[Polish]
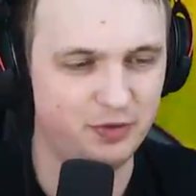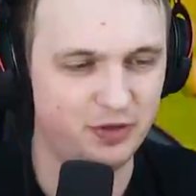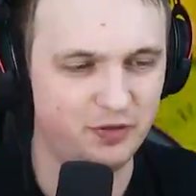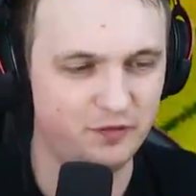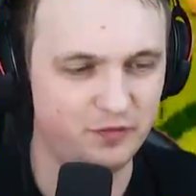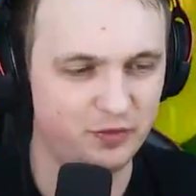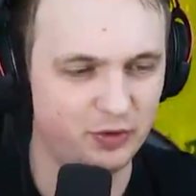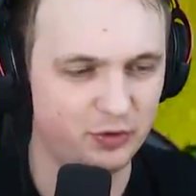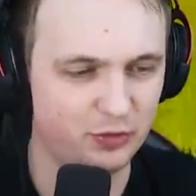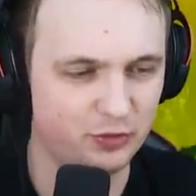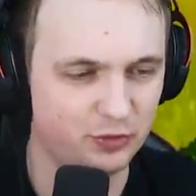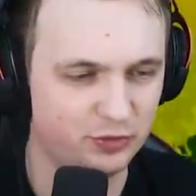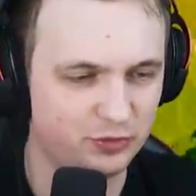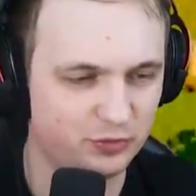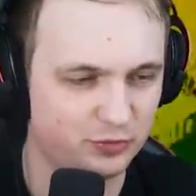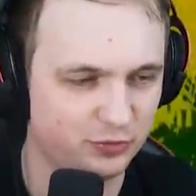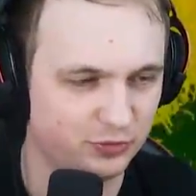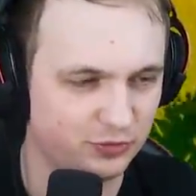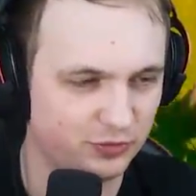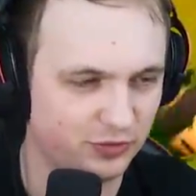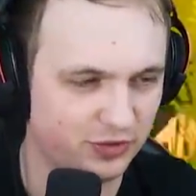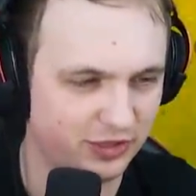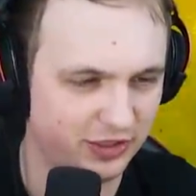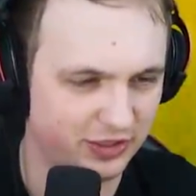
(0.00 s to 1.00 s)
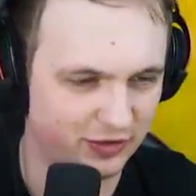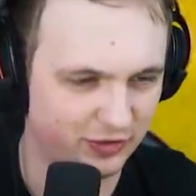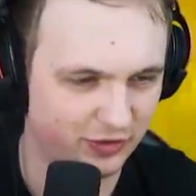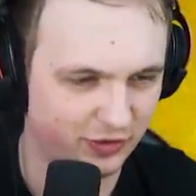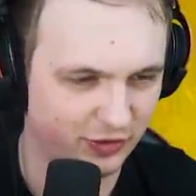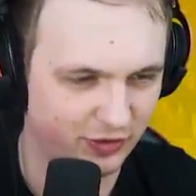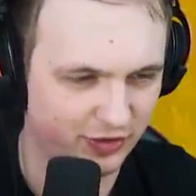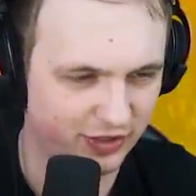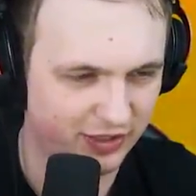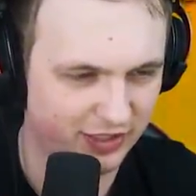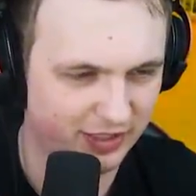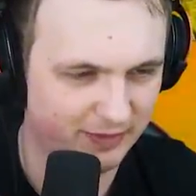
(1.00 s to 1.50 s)
powolutku, tu
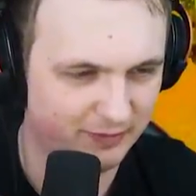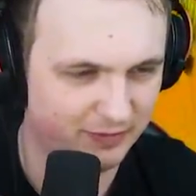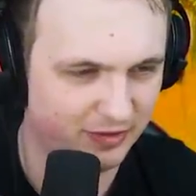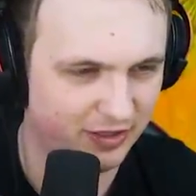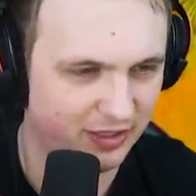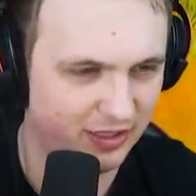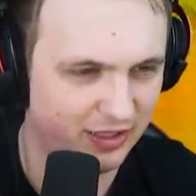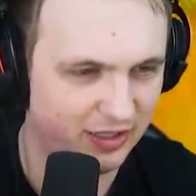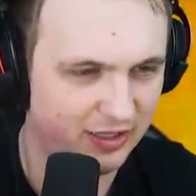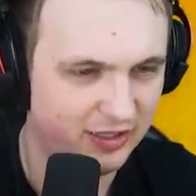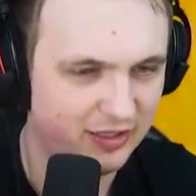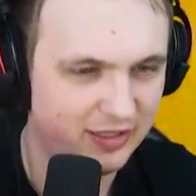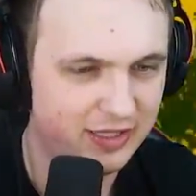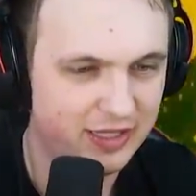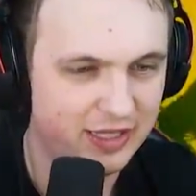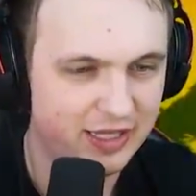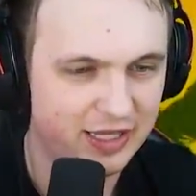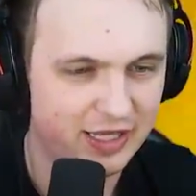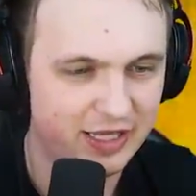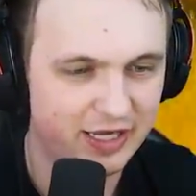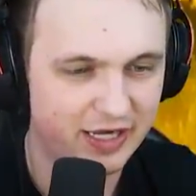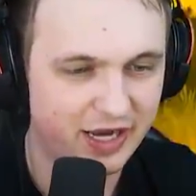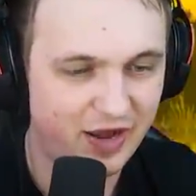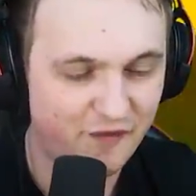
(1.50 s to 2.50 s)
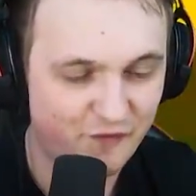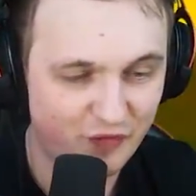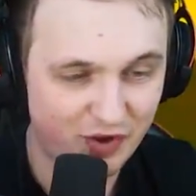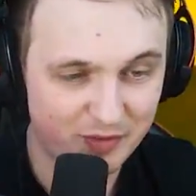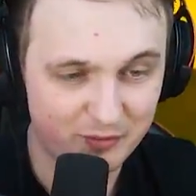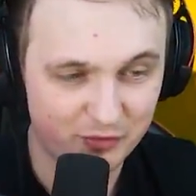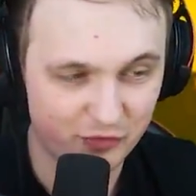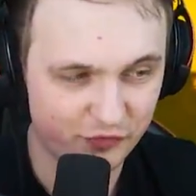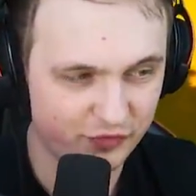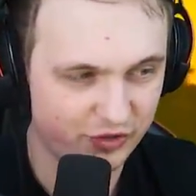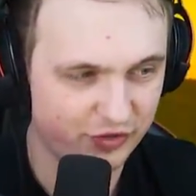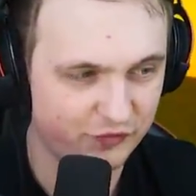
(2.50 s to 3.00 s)
nikogo nie ma. Rafa
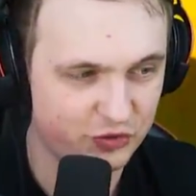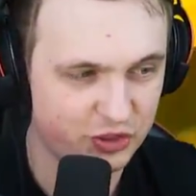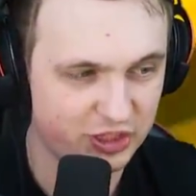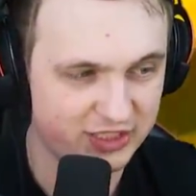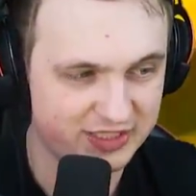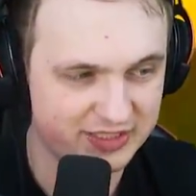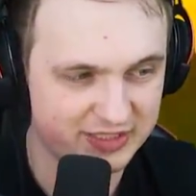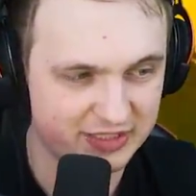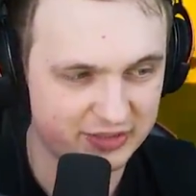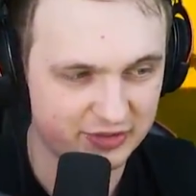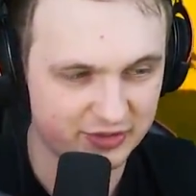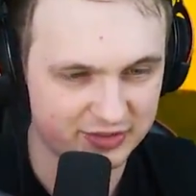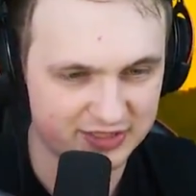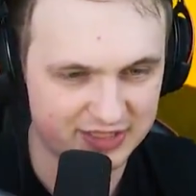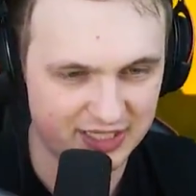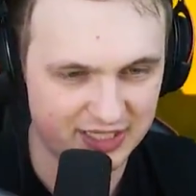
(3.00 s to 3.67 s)
mówi wszyscy do